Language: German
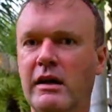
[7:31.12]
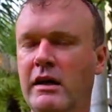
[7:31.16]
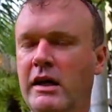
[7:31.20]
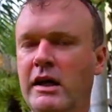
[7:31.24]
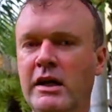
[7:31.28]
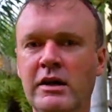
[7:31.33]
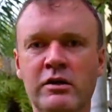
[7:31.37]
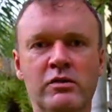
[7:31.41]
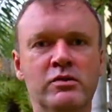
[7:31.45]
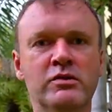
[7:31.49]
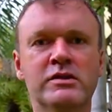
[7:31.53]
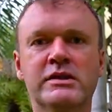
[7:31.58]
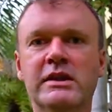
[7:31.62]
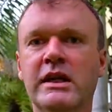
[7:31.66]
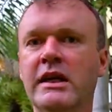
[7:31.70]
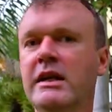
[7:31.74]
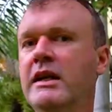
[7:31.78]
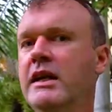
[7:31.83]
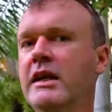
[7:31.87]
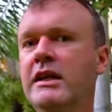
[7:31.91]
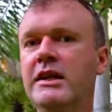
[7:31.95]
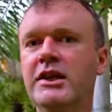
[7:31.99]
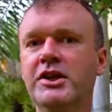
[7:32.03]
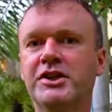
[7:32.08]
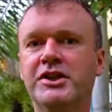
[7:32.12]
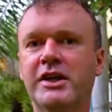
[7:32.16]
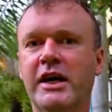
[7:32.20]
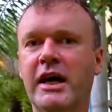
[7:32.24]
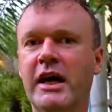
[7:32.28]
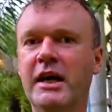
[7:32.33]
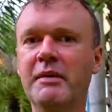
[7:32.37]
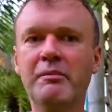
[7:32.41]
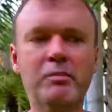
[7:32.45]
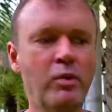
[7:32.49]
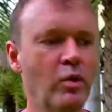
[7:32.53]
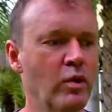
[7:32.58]
in uns genetisch
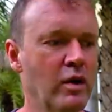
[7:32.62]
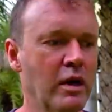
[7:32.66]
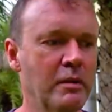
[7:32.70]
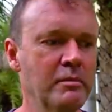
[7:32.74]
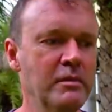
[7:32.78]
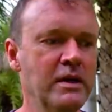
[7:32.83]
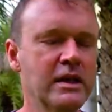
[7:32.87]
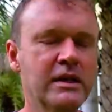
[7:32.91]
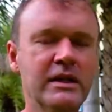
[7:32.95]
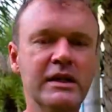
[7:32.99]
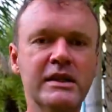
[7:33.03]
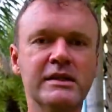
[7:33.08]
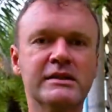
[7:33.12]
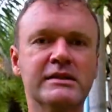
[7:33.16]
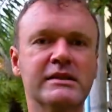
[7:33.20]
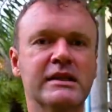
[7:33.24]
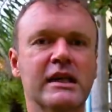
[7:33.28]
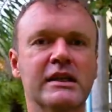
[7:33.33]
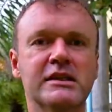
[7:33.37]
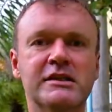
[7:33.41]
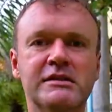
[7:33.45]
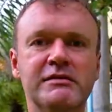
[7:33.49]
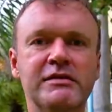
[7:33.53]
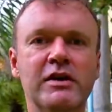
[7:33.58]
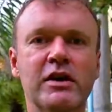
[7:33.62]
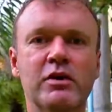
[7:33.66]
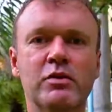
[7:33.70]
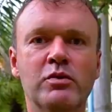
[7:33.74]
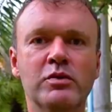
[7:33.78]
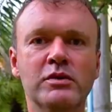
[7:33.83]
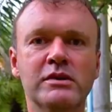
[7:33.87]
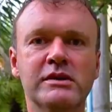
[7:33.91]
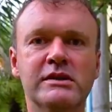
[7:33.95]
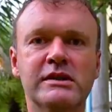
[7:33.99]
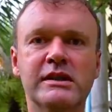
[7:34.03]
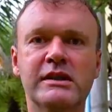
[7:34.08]
reinprogrammiert ist, dass wir
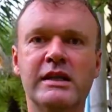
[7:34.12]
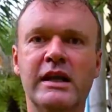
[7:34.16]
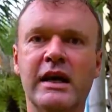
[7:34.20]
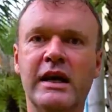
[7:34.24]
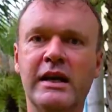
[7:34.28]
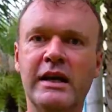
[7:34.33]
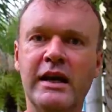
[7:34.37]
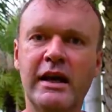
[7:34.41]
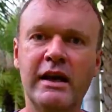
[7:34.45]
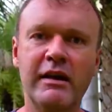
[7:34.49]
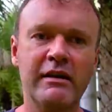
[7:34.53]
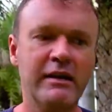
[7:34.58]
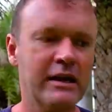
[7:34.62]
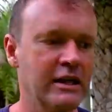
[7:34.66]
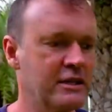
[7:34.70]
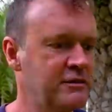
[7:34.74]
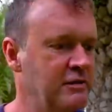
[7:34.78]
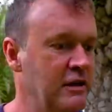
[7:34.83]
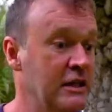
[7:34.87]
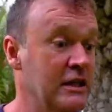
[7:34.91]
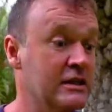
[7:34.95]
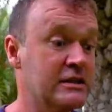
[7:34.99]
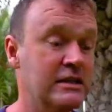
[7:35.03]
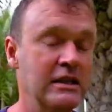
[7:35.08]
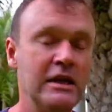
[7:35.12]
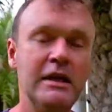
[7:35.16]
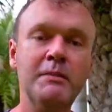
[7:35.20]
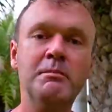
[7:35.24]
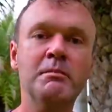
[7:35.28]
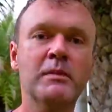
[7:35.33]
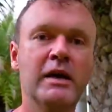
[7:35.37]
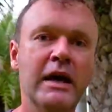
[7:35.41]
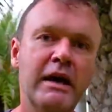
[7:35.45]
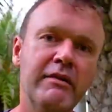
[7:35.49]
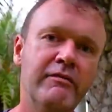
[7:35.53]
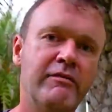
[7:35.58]
uns gerne, dass wir das
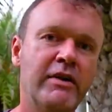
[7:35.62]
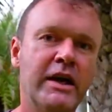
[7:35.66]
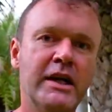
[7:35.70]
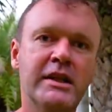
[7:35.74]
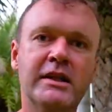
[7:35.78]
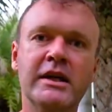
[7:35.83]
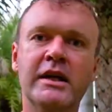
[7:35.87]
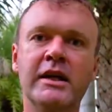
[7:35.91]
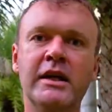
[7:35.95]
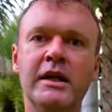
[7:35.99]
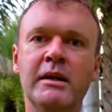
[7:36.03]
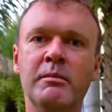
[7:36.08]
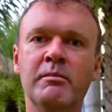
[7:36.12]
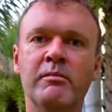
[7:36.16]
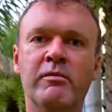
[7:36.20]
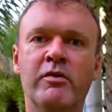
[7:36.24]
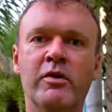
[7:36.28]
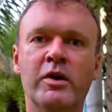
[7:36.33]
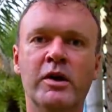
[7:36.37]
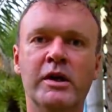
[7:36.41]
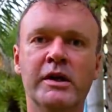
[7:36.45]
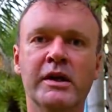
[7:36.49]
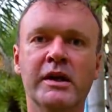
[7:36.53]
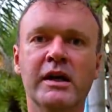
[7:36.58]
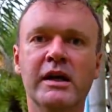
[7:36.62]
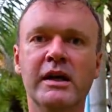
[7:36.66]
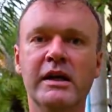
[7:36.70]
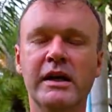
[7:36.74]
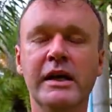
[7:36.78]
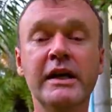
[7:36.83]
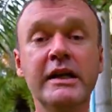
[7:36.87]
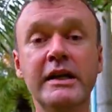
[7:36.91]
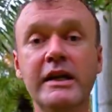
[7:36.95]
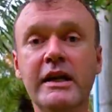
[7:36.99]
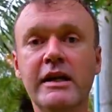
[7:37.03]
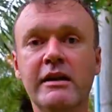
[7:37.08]
Leben weitergeben wollen.
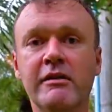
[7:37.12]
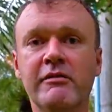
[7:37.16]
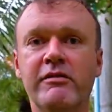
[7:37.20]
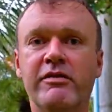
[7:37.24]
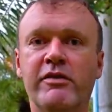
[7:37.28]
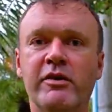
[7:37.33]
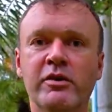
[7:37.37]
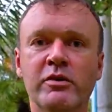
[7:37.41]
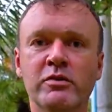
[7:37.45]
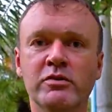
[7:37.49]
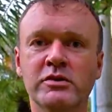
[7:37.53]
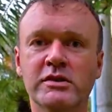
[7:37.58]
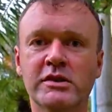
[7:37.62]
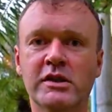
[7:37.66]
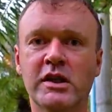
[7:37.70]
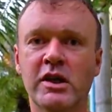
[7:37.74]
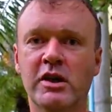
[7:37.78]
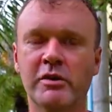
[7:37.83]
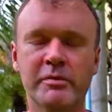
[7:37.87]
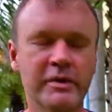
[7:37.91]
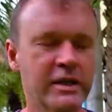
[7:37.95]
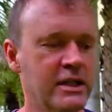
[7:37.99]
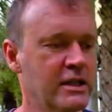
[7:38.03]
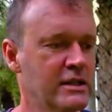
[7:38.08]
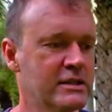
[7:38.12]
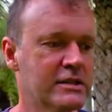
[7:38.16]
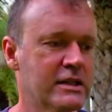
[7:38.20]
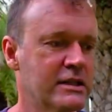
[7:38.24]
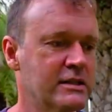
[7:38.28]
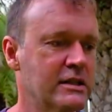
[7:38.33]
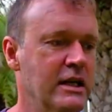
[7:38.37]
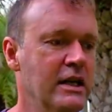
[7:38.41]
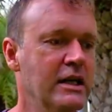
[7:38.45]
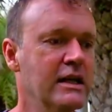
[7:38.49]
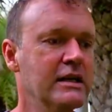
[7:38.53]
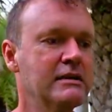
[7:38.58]
In jedem von uns, glaube ich, ist
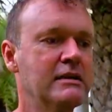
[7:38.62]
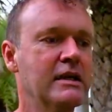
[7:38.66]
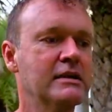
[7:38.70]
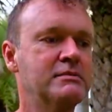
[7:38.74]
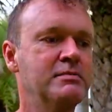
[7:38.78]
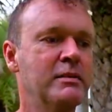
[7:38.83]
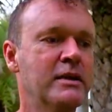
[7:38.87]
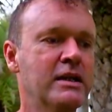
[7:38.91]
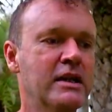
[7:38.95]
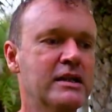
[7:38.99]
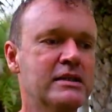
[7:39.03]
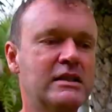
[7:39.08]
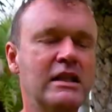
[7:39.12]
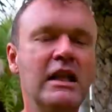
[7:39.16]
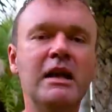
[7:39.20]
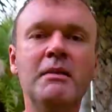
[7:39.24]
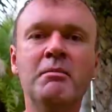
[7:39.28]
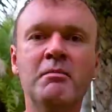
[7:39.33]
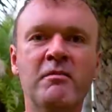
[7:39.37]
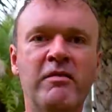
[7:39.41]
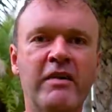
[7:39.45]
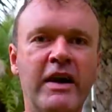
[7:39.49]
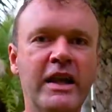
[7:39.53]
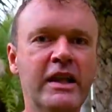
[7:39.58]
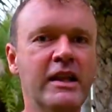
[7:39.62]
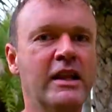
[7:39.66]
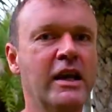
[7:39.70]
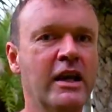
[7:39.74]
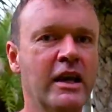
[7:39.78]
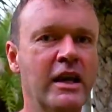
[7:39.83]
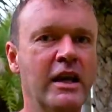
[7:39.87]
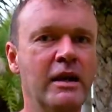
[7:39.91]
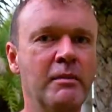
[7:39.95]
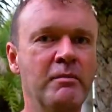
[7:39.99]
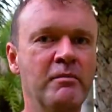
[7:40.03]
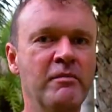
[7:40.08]
es, dass man das Leben
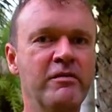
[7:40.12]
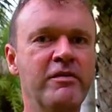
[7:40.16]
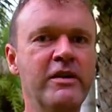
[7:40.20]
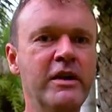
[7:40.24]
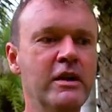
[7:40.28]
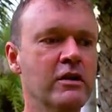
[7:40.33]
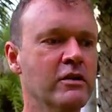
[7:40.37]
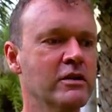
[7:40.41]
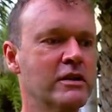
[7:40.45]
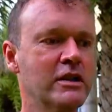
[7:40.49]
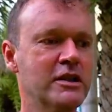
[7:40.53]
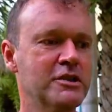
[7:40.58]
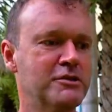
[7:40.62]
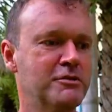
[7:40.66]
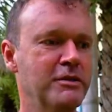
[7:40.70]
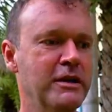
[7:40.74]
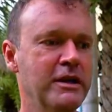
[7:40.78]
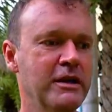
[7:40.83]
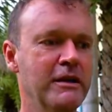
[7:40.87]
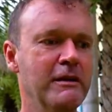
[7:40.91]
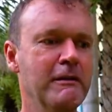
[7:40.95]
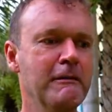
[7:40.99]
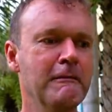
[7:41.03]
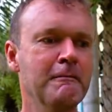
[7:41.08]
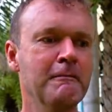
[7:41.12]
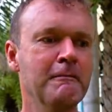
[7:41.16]
weitergeben will und deswegen,